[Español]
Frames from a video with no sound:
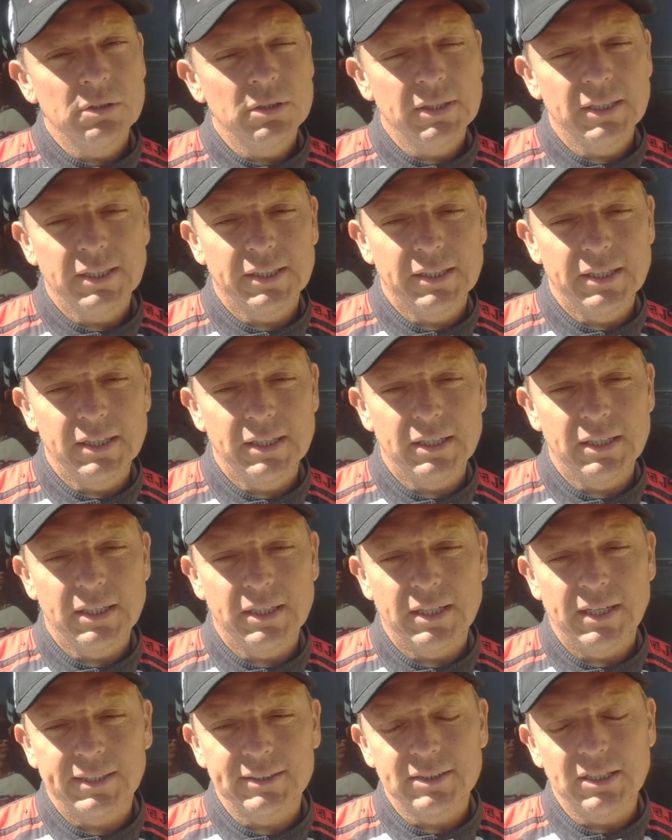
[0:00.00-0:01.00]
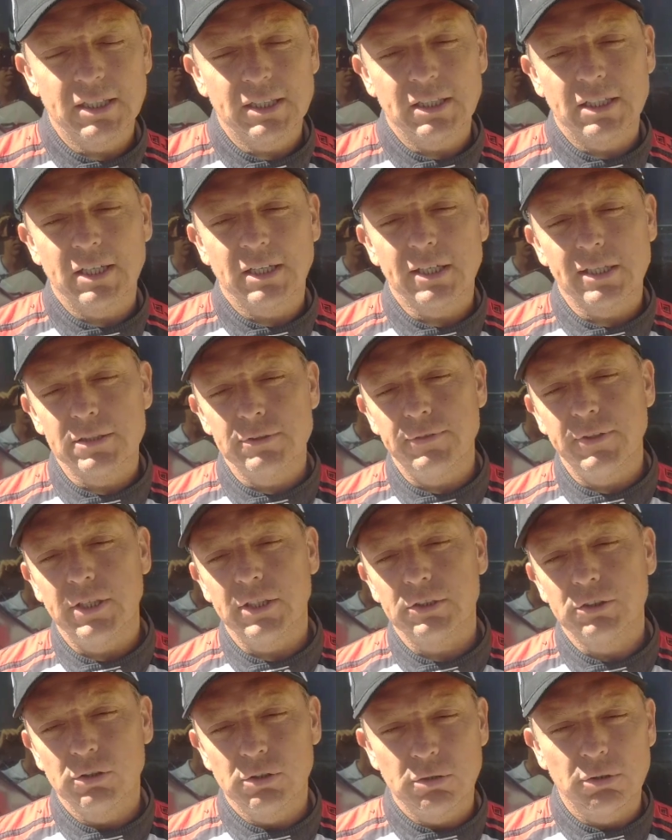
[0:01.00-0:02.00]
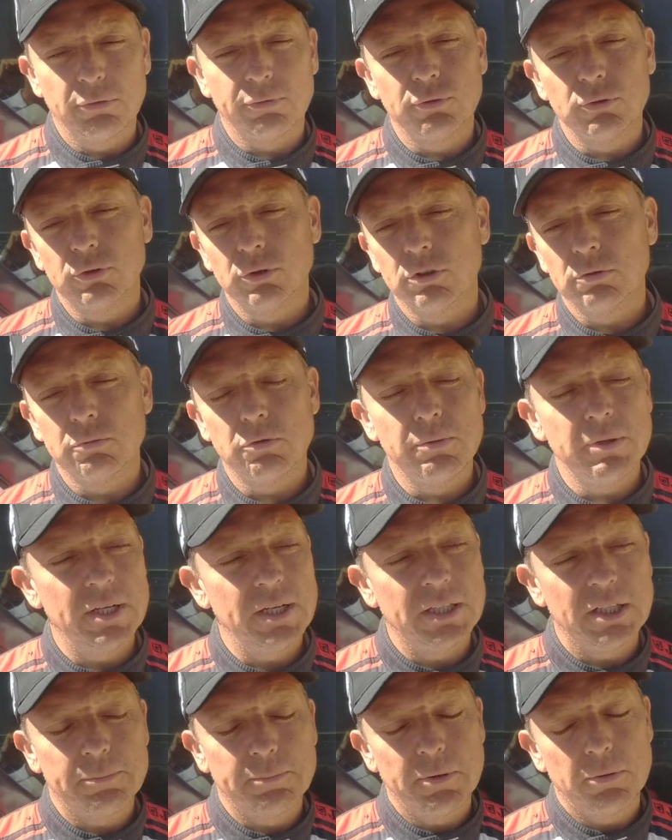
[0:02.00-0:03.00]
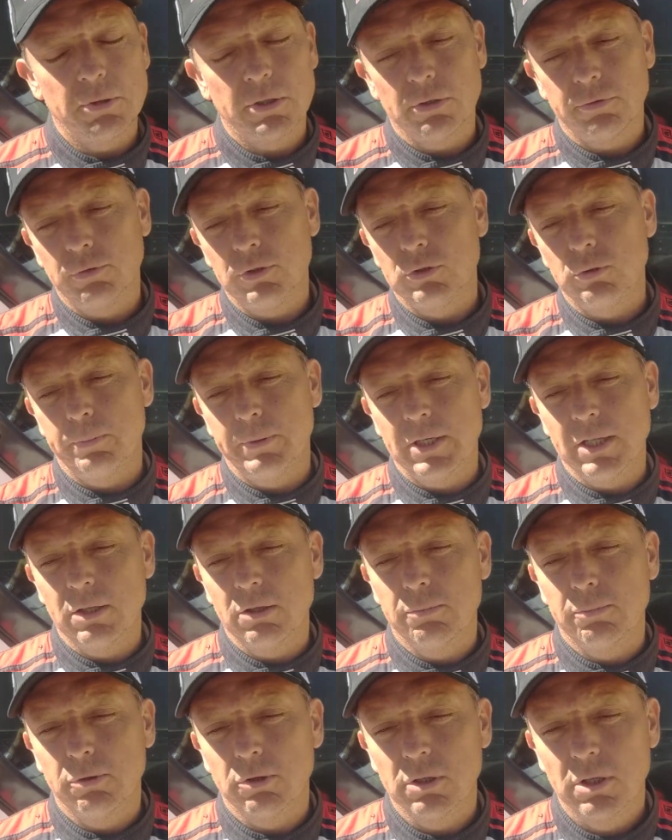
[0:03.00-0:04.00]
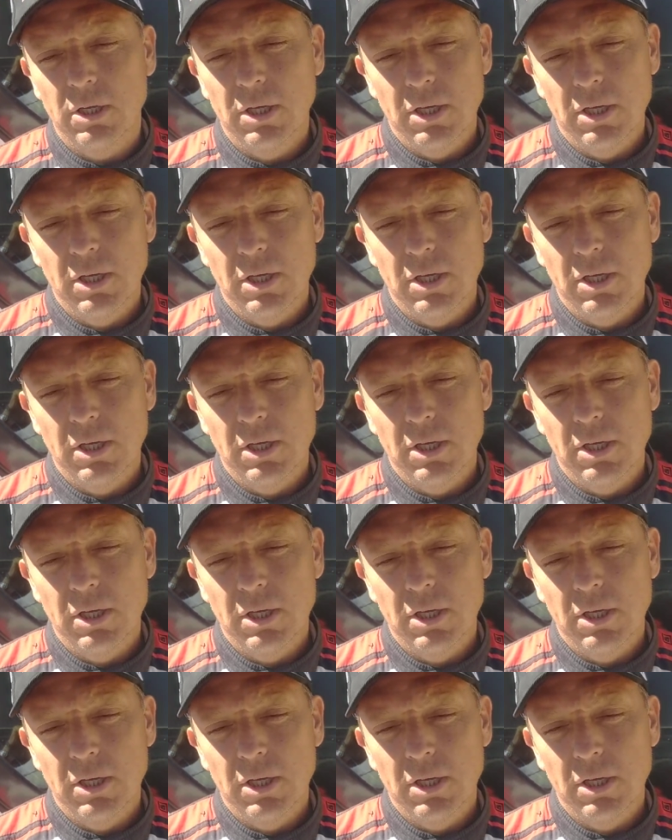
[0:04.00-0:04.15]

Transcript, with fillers: Este, ayer en la clasificación lo funcionó muy bien, después bueno, fui superado por,